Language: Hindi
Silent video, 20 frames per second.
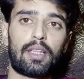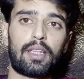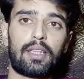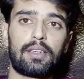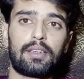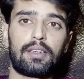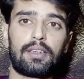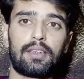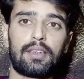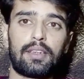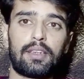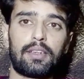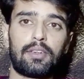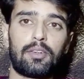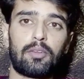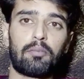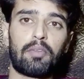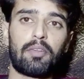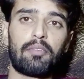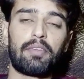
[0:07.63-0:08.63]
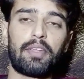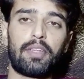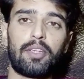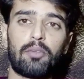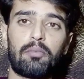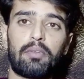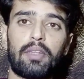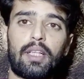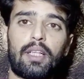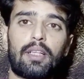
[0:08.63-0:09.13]
आज जो मैं
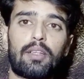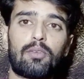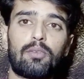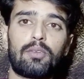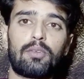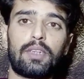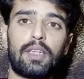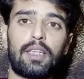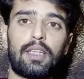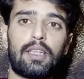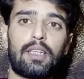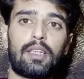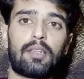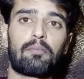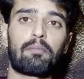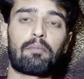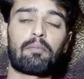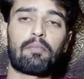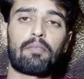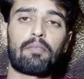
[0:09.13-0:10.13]
वीडियो बना रहा हूँ ये